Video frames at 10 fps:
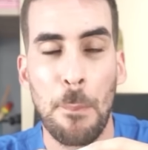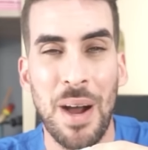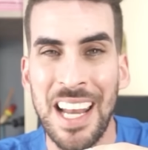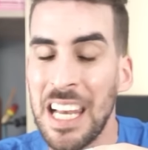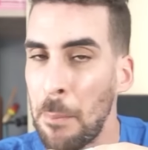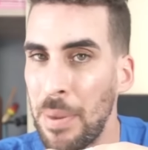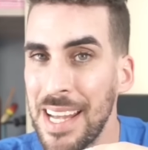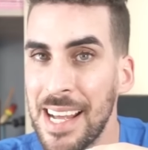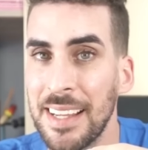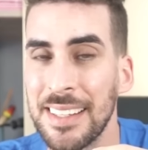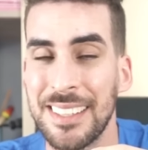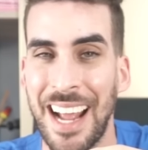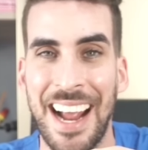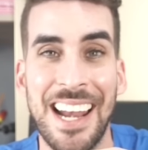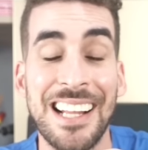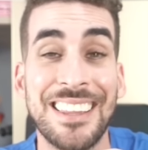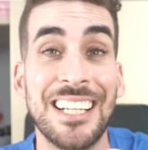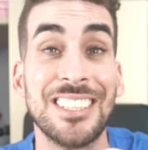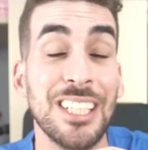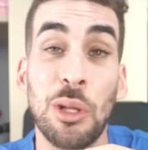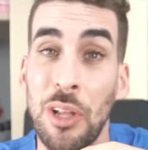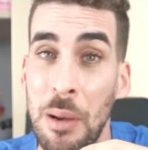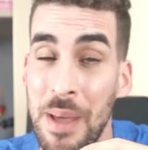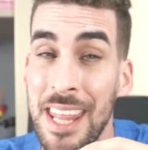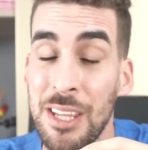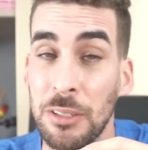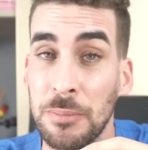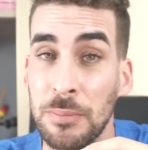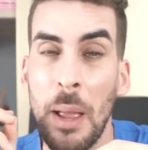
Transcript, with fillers: ¿vale la pena sacar el tallito del medio?